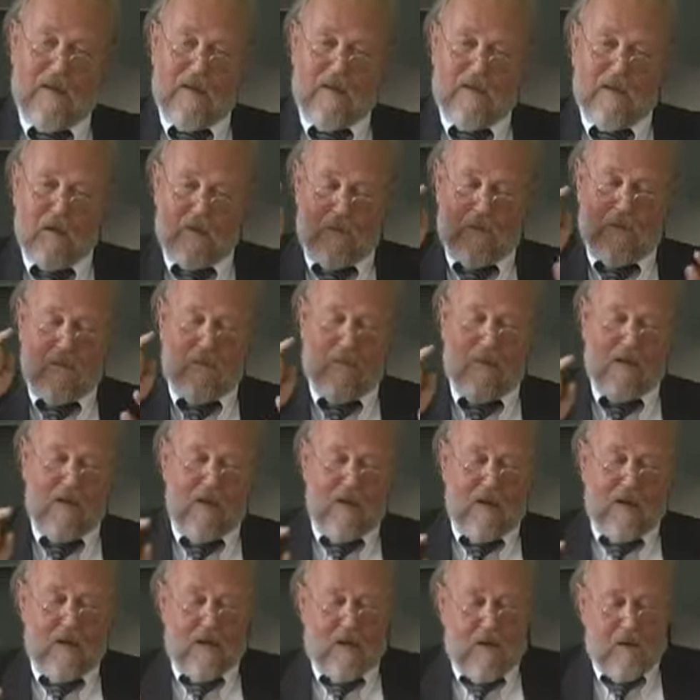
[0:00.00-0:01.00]
So,
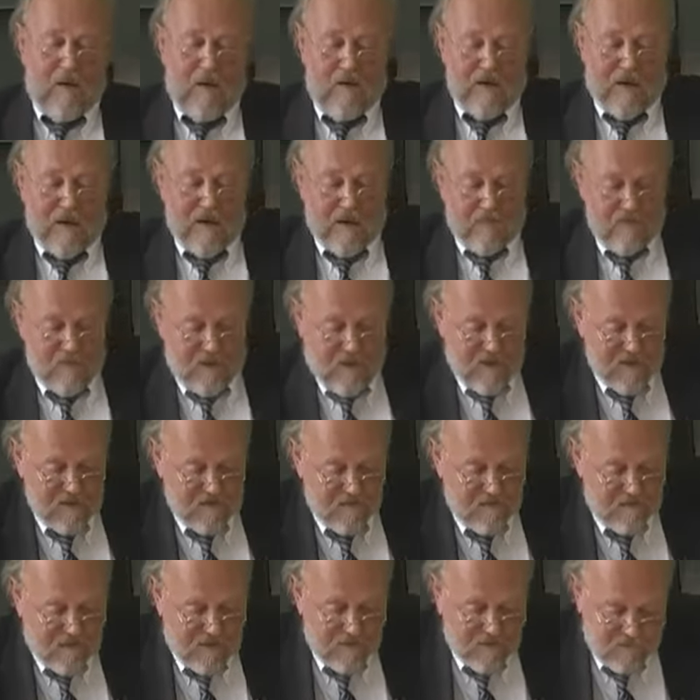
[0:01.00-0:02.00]
und dann haben wir
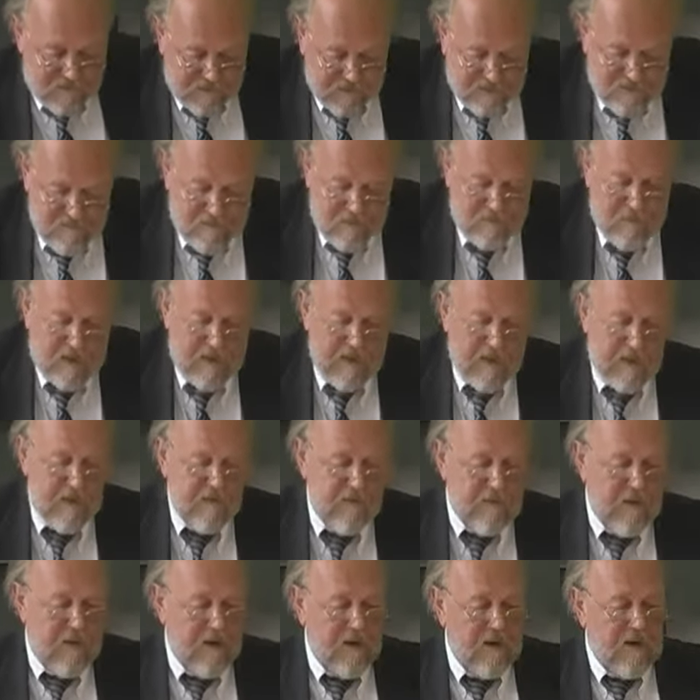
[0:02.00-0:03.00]
angefangen und dann war mein
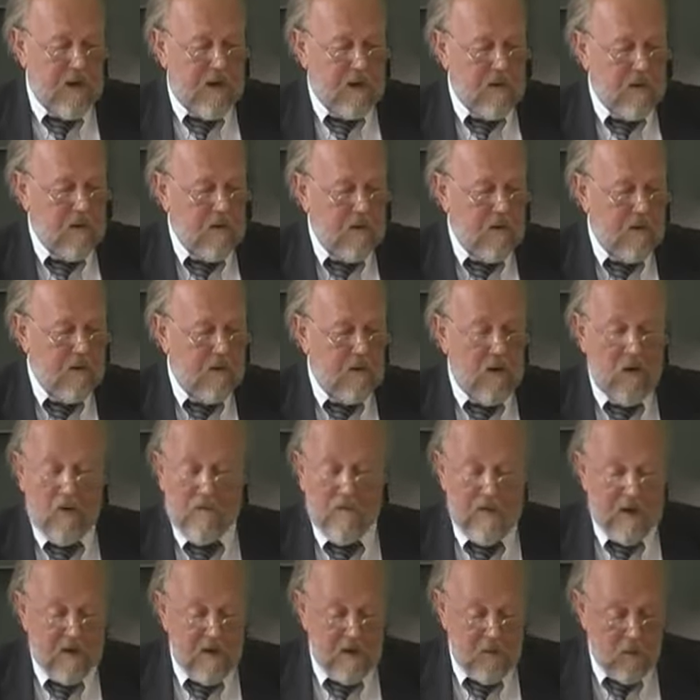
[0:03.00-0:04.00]
erster Gedanke,
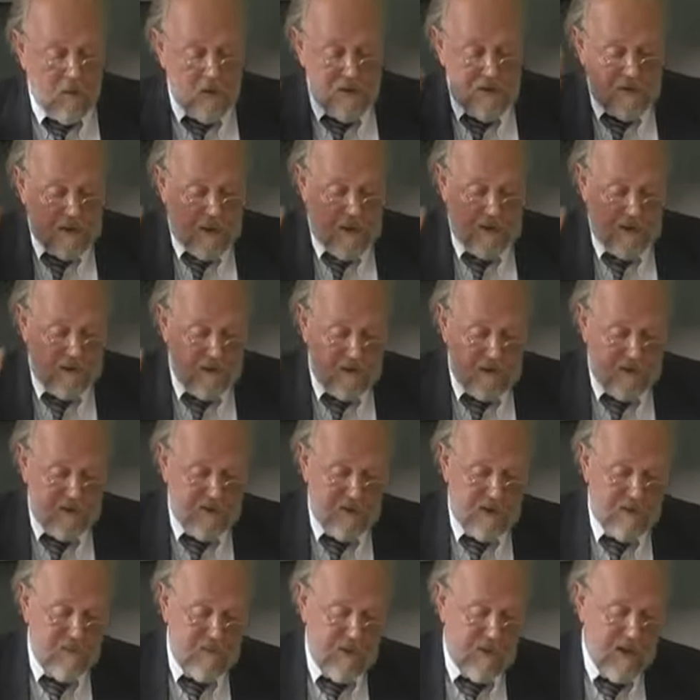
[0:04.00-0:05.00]
auf, an die Ohrsteinchen hatte ich
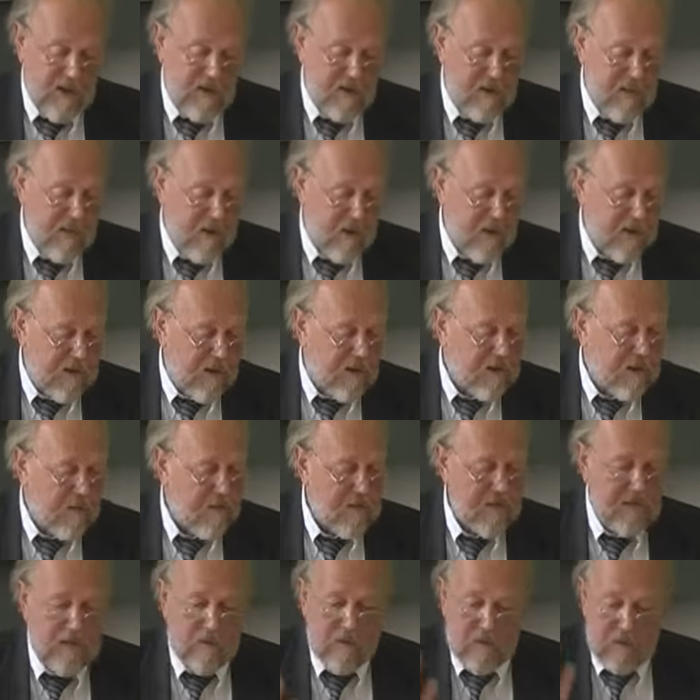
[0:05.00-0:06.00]
erstmal gar nicht mehr gedacht, habe
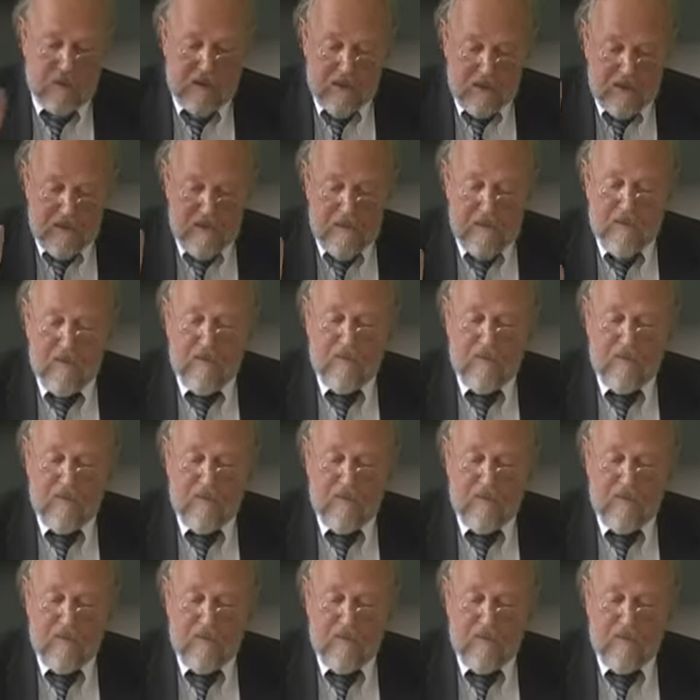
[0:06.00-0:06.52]
gesagt, okay,